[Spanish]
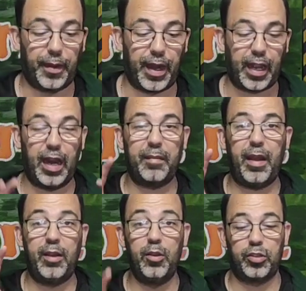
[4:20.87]
Para que el
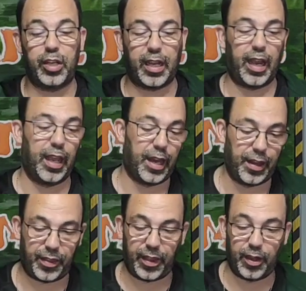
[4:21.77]
arma no se caiga, es
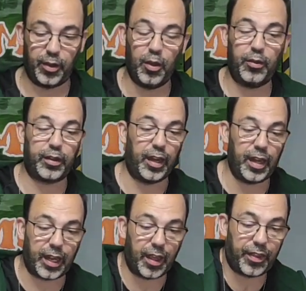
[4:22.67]
decir, no
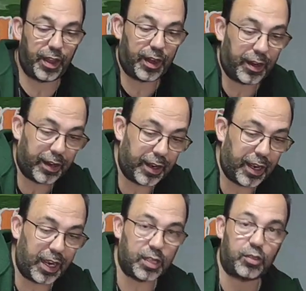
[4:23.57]
tener que hacer
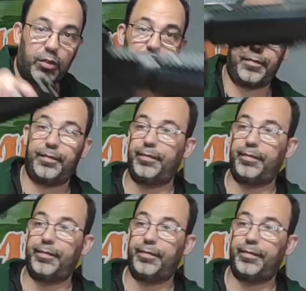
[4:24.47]
esto.